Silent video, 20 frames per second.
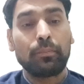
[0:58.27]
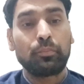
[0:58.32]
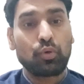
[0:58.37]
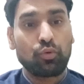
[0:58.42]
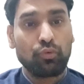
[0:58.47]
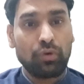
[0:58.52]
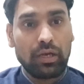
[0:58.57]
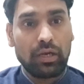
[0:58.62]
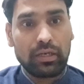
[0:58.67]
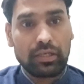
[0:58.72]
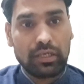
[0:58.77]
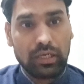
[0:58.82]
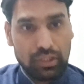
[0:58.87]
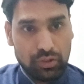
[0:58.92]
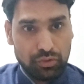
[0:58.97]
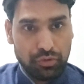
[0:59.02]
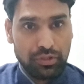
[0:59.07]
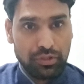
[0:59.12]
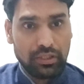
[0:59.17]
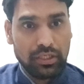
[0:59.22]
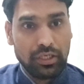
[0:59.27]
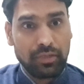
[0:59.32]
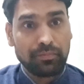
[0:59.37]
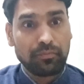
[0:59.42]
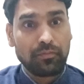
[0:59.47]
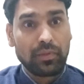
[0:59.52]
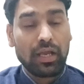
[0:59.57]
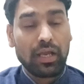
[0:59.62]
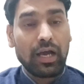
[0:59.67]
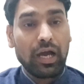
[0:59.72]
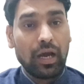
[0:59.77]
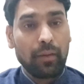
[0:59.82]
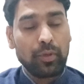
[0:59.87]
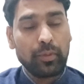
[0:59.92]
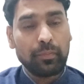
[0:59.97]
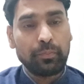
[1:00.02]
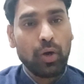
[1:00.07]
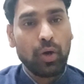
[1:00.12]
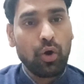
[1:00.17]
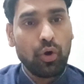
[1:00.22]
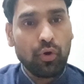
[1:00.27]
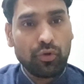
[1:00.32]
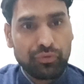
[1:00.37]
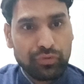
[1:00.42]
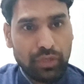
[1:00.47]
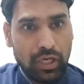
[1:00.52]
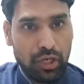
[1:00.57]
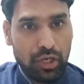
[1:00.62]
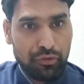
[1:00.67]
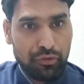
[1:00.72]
अप्रूवल नहीं हुई है अभी बहुत सारे